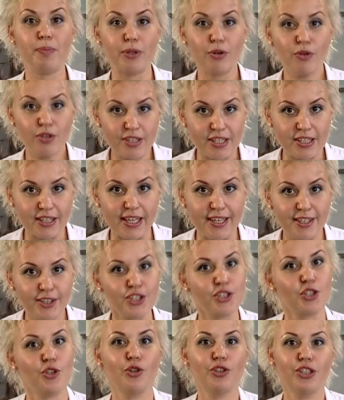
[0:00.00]
Пирог состоит
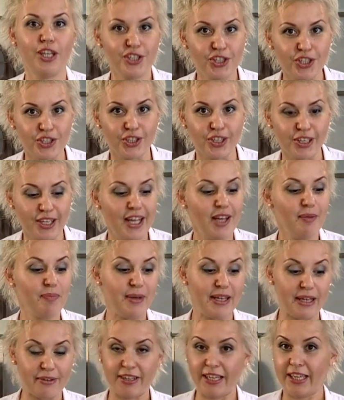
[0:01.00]
из трех начинок.
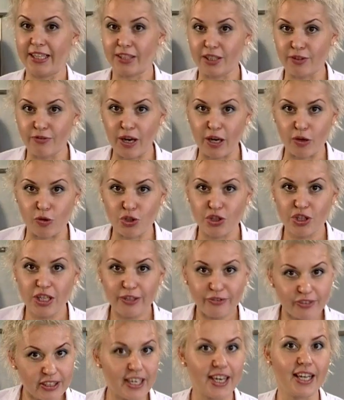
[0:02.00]
Первая – это творожная,
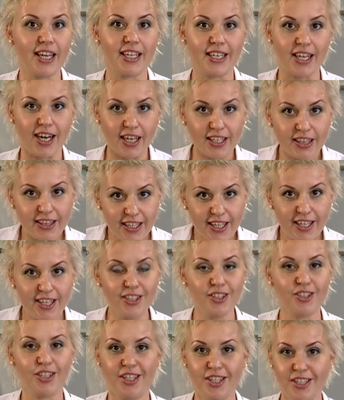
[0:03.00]
вторая – ягодная
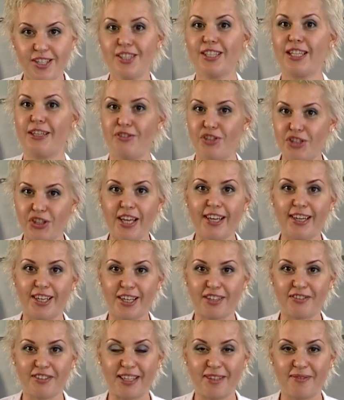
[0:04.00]
и третья –
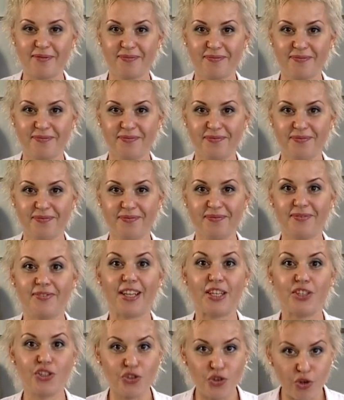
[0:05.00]
сливочно-ореховая.
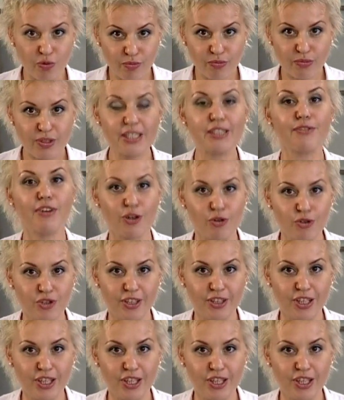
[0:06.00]
Начнем с творожной